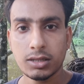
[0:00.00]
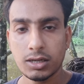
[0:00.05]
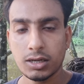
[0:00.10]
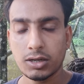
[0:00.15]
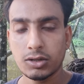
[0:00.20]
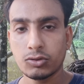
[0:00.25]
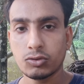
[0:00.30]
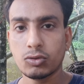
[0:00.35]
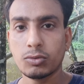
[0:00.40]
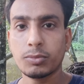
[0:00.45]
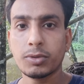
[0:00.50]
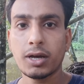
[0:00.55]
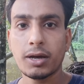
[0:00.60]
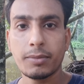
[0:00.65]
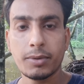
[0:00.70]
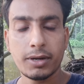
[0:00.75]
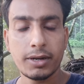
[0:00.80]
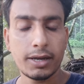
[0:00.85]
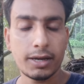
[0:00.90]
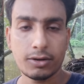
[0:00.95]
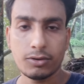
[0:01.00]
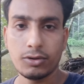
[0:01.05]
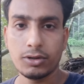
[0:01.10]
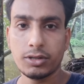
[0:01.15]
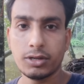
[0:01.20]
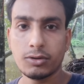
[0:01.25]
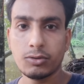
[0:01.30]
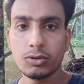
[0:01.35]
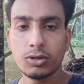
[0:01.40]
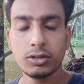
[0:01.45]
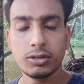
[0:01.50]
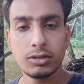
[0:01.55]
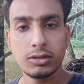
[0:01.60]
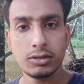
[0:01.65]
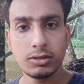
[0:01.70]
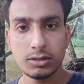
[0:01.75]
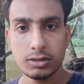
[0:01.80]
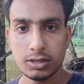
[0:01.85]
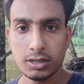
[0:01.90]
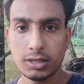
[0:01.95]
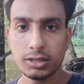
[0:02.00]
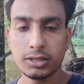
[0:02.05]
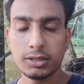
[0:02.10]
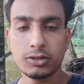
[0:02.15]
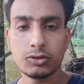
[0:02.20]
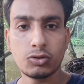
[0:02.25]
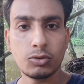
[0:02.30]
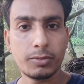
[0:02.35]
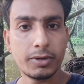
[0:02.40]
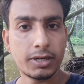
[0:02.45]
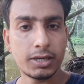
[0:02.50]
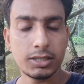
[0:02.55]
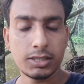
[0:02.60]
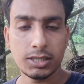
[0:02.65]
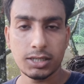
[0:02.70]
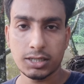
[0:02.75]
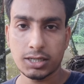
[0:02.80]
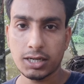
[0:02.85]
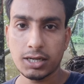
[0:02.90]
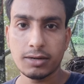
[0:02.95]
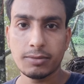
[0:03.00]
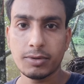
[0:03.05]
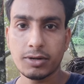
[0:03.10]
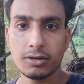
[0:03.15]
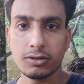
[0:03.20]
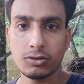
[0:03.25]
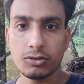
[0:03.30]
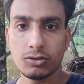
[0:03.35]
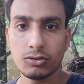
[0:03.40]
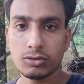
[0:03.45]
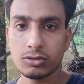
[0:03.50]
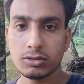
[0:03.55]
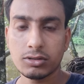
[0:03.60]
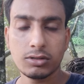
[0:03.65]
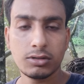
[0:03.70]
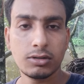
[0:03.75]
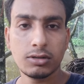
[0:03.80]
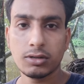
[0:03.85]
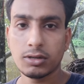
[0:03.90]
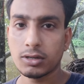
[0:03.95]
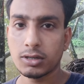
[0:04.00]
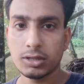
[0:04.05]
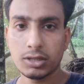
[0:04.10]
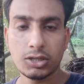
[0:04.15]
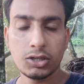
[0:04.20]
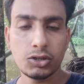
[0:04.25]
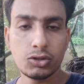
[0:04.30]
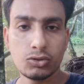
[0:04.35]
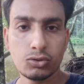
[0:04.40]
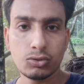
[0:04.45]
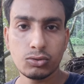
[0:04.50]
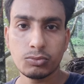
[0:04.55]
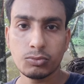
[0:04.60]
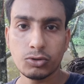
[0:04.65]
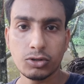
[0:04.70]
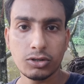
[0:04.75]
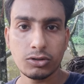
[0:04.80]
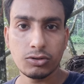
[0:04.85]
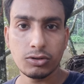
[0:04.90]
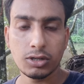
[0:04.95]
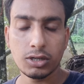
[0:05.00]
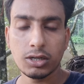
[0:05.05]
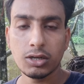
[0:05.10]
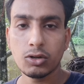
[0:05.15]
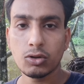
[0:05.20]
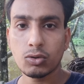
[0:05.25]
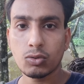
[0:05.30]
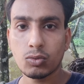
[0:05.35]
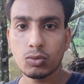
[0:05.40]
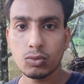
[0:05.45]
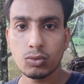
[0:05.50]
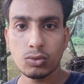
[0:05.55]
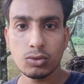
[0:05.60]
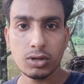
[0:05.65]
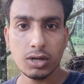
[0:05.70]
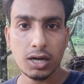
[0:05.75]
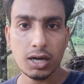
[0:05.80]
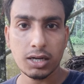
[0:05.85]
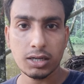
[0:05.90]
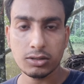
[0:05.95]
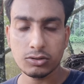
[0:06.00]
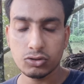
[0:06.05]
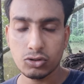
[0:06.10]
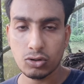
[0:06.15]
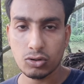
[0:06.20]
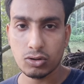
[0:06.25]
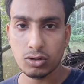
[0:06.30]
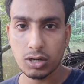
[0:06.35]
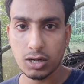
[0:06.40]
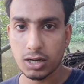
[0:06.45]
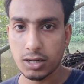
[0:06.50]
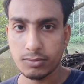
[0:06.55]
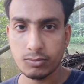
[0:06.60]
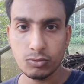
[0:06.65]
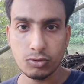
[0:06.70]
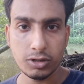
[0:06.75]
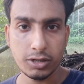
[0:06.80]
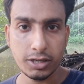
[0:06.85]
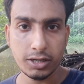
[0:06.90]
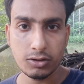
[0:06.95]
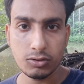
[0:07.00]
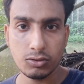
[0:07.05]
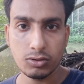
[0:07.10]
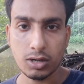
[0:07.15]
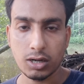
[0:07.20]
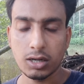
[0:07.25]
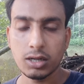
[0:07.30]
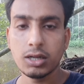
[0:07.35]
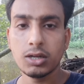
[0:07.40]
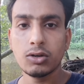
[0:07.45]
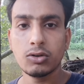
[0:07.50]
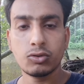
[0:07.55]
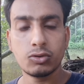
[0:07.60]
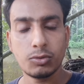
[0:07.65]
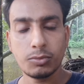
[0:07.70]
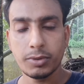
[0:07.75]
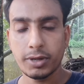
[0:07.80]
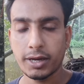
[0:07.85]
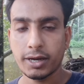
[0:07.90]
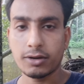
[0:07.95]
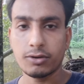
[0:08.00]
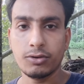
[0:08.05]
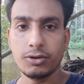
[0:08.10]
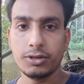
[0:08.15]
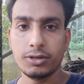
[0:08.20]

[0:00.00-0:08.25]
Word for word: তা তোমরা আবার এক হয়ে যাও টিনা দিদি তোমার কাছে এটাই আমার রিকোয়েস্ট কিচ্ছু মনে করে কোনো রাগ ঝগড়া আর মনে রেখো না তোমরা এক